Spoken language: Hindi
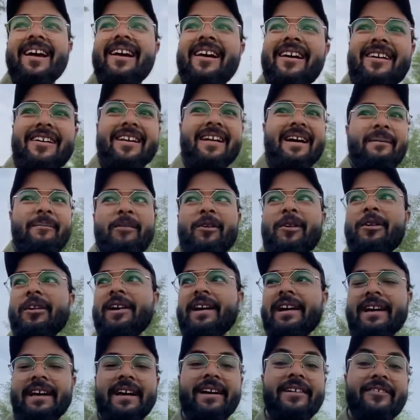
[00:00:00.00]
और हम लोग
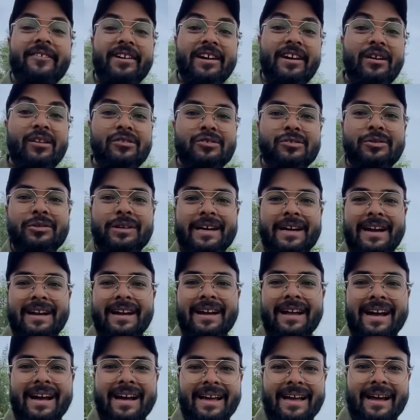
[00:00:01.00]
एक वीडियो शूट
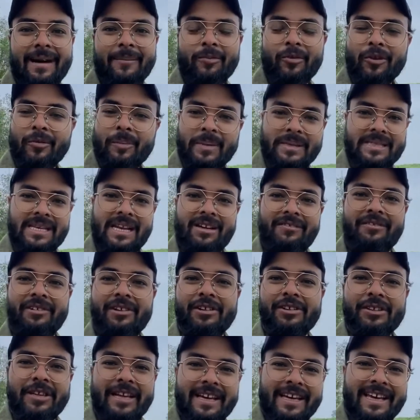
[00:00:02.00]
करने आए हैं आप लोग पिछला
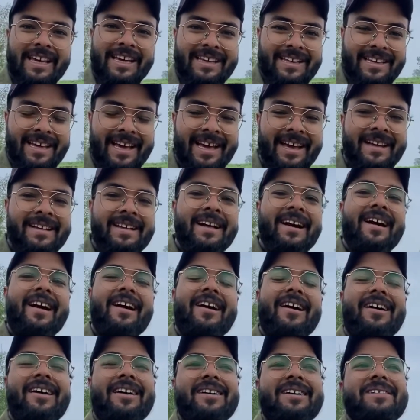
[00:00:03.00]
वीडियो देखे ही हैं
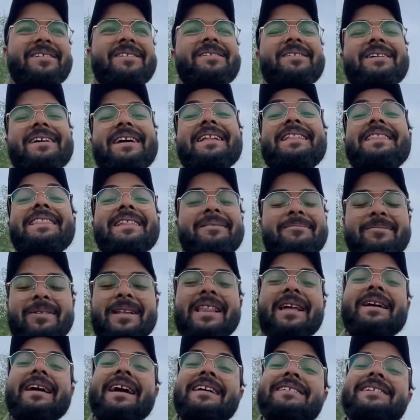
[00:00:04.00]
और कित
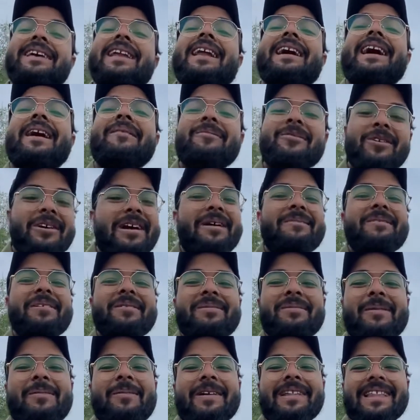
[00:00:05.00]
मतलब कैसा लगा आप लोग
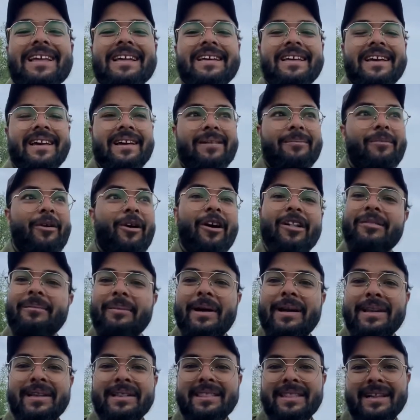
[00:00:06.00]
कमेंट में बताइए बहुत
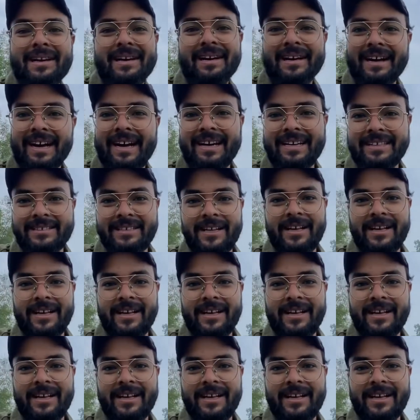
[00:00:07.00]
मेहनत लगा गायज